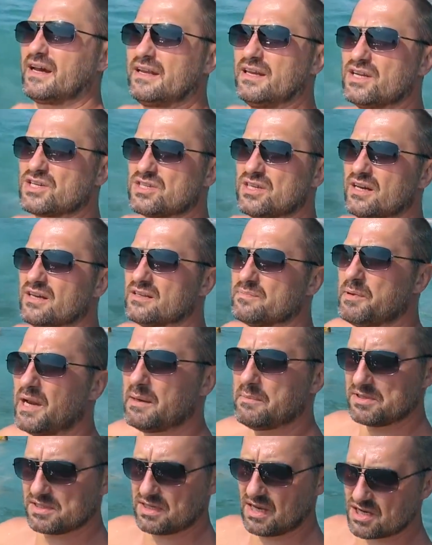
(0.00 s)
конечно,
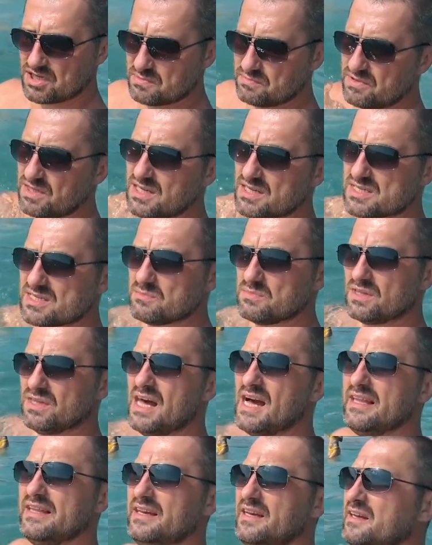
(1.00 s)
прямо скажем, не
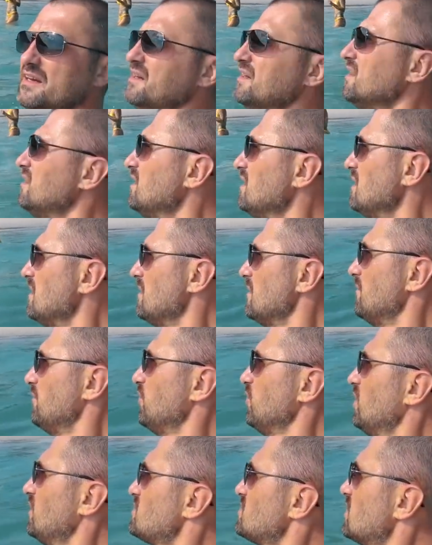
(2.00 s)
Семиланы,
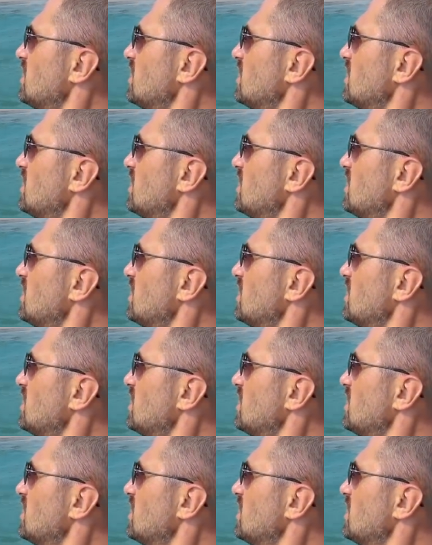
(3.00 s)
но все